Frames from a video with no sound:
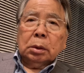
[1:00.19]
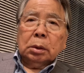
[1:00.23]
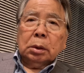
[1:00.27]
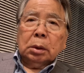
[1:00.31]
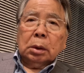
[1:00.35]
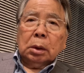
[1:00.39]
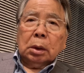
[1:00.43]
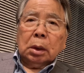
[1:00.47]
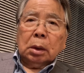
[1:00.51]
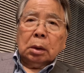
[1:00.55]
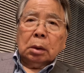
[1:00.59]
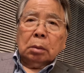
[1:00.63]
聞き
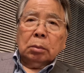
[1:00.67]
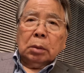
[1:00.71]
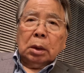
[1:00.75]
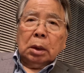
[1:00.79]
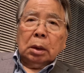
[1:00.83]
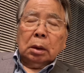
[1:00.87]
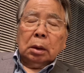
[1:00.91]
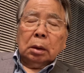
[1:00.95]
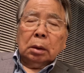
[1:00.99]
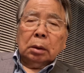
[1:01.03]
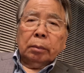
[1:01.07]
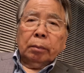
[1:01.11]
ながら
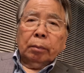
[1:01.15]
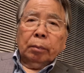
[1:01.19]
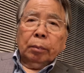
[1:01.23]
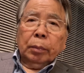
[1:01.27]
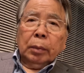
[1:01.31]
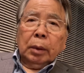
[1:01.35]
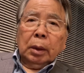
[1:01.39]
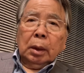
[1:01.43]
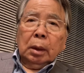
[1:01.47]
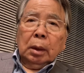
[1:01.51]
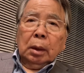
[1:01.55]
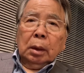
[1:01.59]
まあ
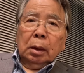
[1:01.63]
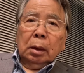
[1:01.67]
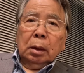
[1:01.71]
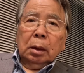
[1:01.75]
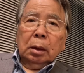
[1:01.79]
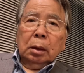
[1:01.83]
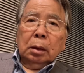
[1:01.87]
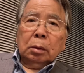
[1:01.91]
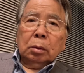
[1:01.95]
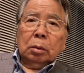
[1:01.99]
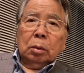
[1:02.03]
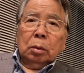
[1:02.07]

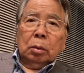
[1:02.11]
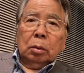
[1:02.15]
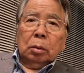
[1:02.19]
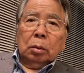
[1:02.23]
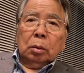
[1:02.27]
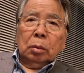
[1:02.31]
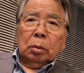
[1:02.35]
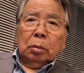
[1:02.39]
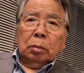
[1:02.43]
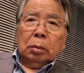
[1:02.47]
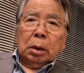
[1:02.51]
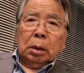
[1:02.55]
えー
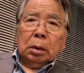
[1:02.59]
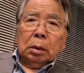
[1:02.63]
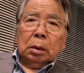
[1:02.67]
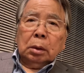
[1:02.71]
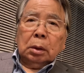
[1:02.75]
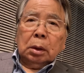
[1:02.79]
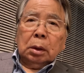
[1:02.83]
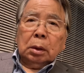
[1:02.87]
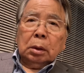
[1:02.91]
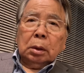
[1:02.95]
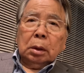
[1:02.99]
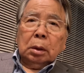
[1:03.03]
とまあ、
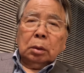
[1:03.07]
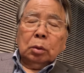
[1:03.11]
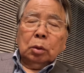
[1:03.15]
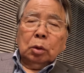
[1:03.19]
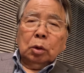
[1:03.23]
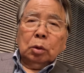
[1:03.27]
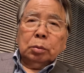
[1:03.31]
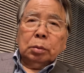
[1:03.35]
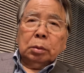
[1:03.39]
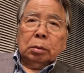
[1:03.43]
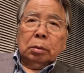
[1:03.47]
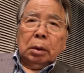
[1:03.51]
大体土
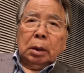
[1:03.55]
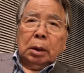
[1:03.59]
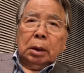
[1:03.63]
曜日は